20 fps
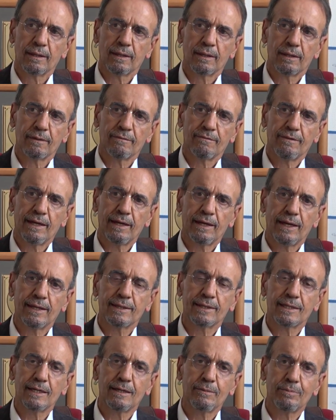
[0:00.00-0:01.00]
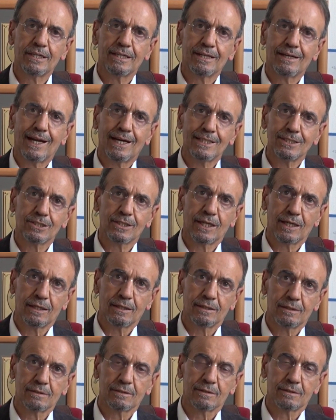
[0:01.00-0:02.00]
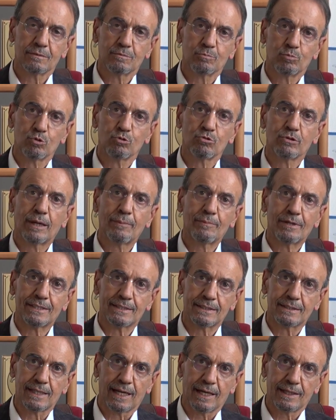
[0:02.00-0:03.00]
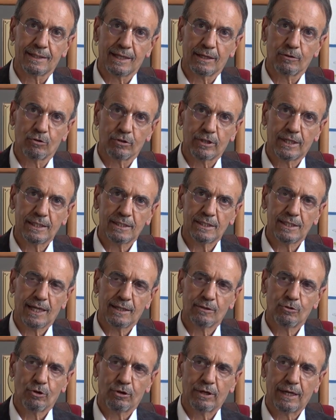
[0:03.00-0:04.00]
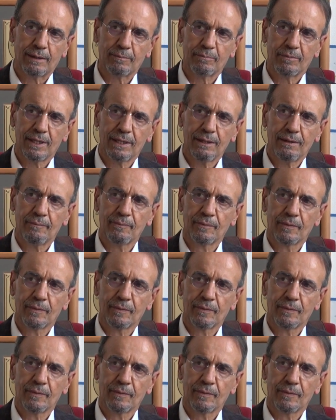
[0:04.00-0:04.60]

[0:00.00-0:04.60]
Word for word: E, ve etkili bir ilaç da bulunamadı zaten o geçen dönemde.